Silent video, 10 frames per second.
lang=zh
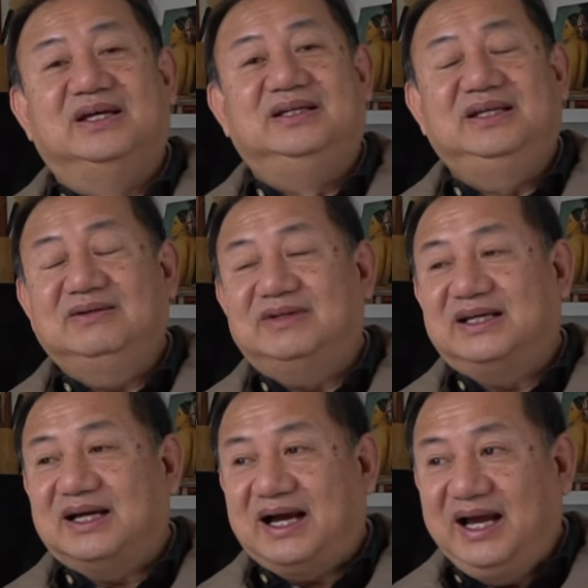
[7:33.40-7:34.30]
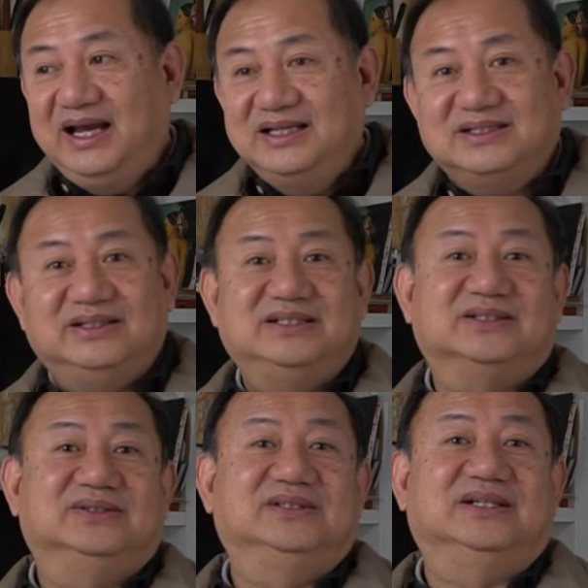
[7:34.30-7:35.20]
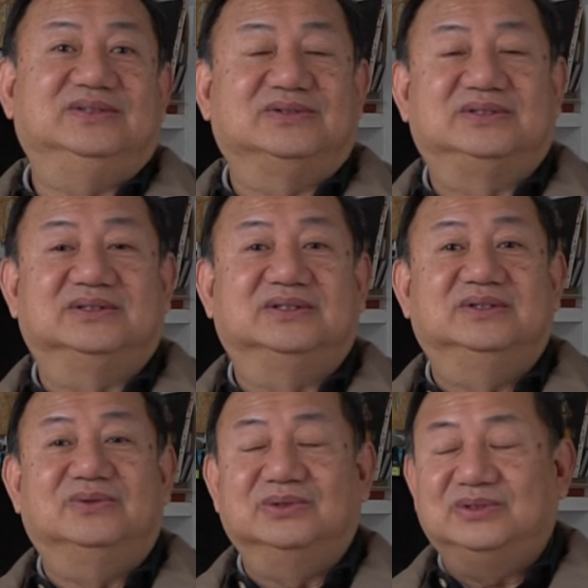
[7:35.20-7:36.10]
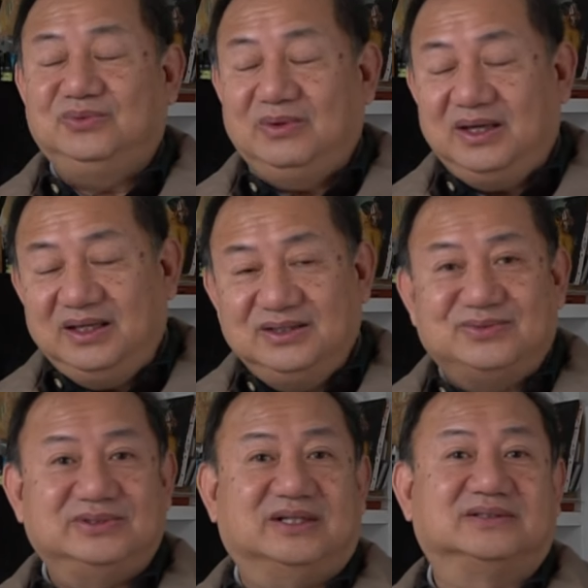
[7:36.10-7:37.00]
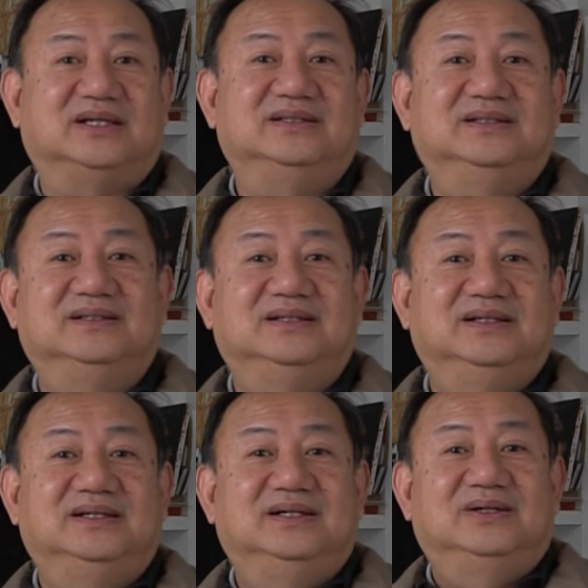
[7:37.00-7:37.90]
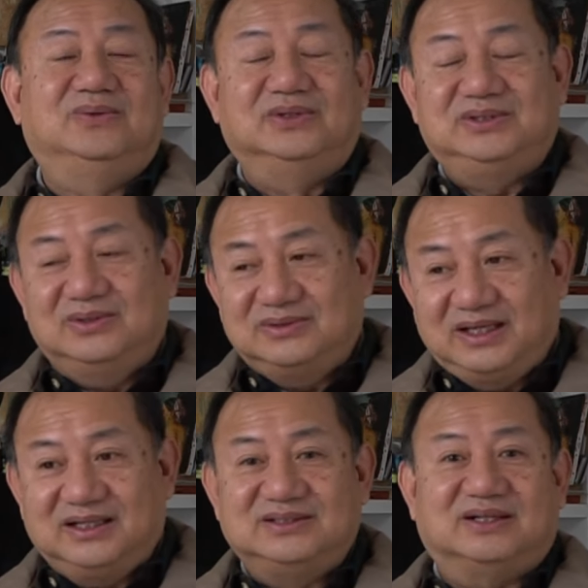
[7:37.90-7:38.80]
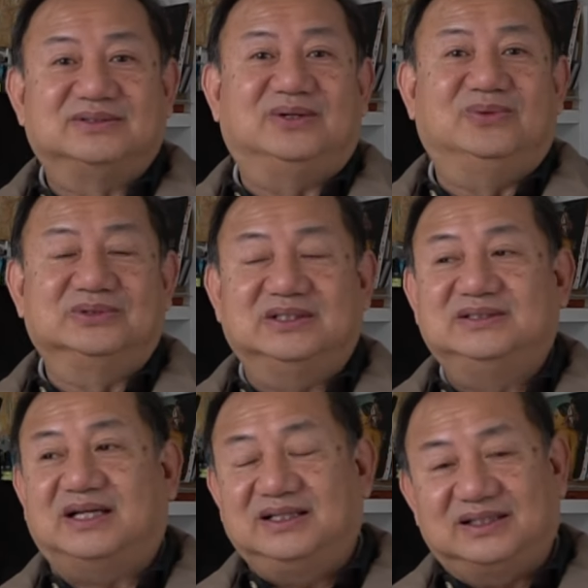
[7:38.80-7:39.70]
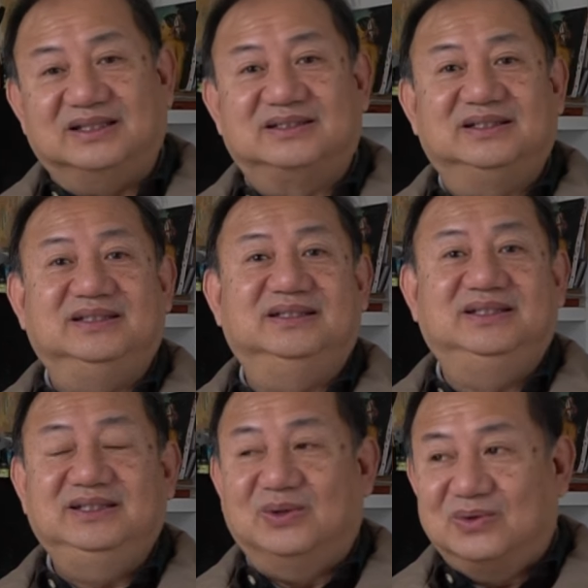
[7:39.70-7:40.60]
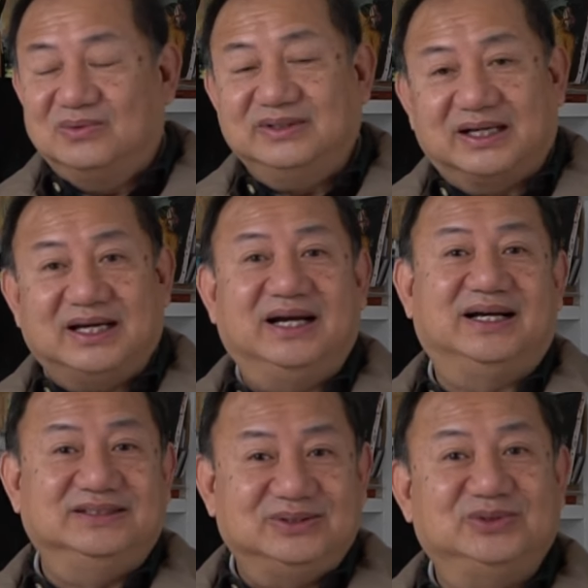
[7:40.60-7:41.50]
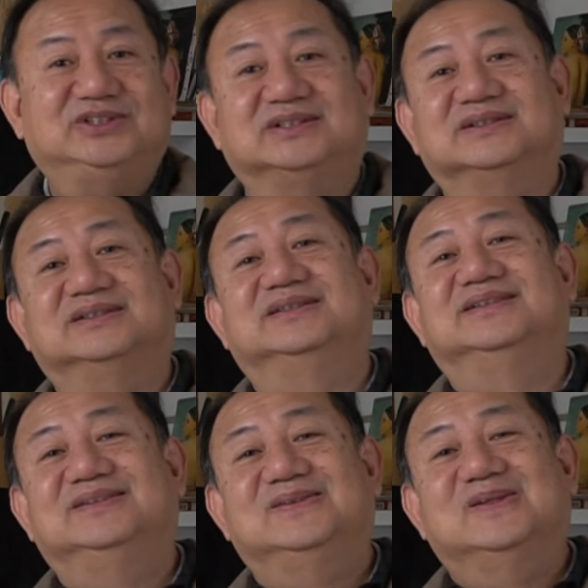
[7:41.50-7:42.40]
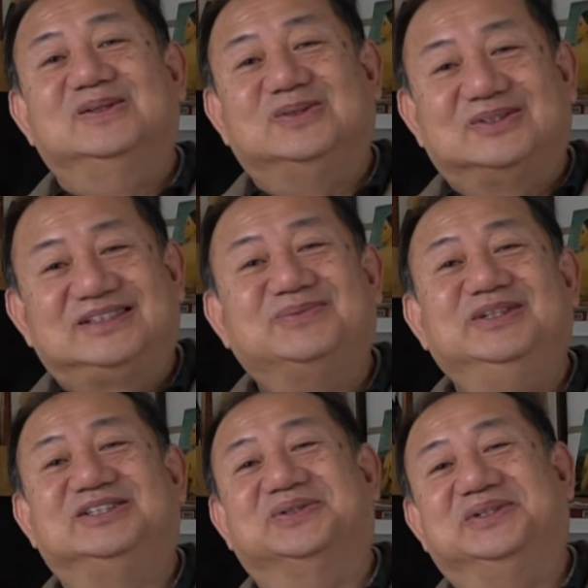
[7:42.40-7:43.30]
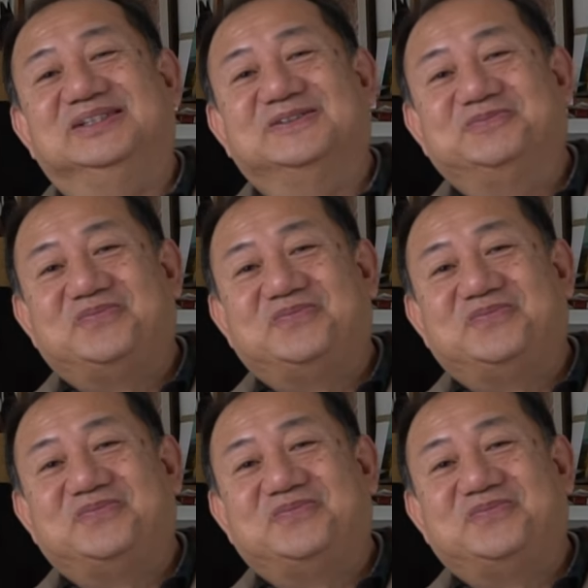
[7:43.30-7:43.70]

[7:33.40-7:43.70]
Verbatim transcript: 另外那个爱人那首歌，那就是我就愿意做小三，我就当个小三，我就在家里等着你，你有空来看看就行，就是这么一首歌。